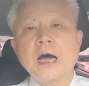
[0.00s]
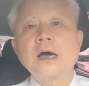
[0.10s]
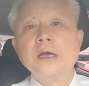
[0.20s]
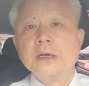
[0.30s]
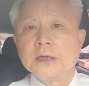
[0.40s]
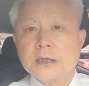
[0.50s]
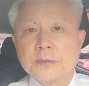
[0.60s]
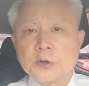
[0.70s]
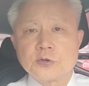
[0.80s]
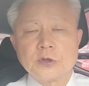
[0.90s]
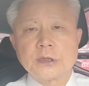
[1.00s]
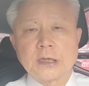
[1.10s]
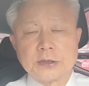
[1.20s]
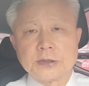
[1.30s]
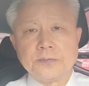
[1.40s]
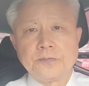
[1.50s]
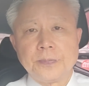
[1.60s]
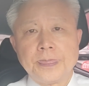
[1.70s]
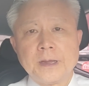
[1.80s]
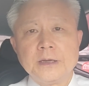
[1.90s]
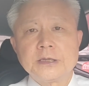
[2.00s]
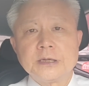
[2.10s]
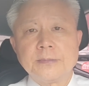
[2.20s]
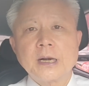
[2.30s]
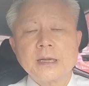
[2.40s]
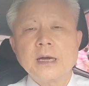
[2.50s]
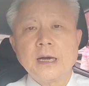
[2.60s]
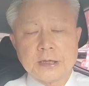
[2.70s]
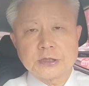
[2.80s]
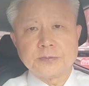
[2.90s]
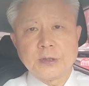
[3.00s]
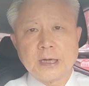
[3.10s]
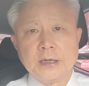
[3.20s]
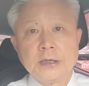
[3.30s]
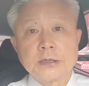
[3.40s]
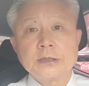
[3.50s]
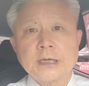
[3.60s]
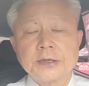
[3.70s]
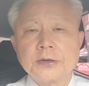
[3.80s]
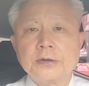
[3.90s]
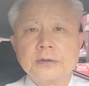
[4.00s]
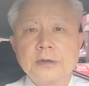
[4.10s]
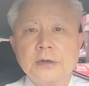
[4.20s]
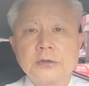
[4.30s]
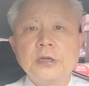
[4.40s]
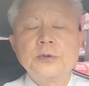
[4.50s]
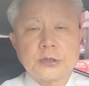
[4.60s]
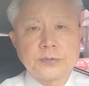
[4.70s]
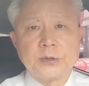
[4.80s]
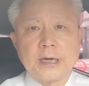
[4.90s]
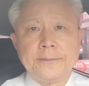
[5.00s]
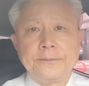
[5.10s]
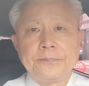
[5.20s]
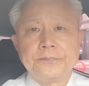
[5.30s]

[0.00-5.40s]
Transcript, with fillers: 다 잃어버릴 수 있다는 점 잊지 말아야 하겠습니다. 선창경 TV였습니다.